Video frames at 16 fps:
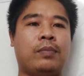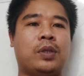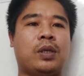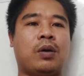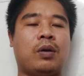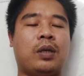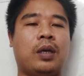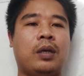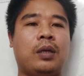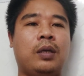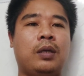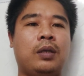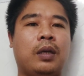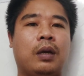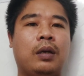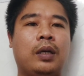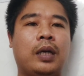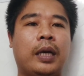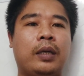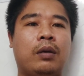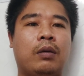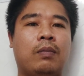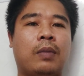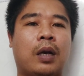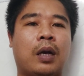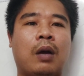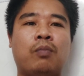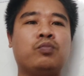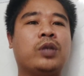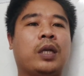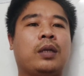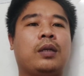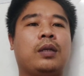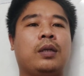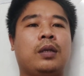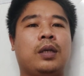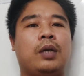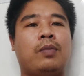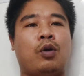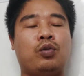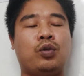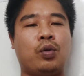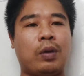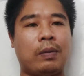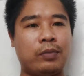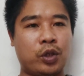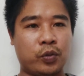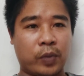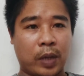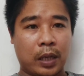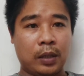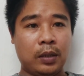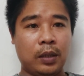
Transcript: so với những cái giường mà không xịt cái bộ siêu nấm siêu phẫn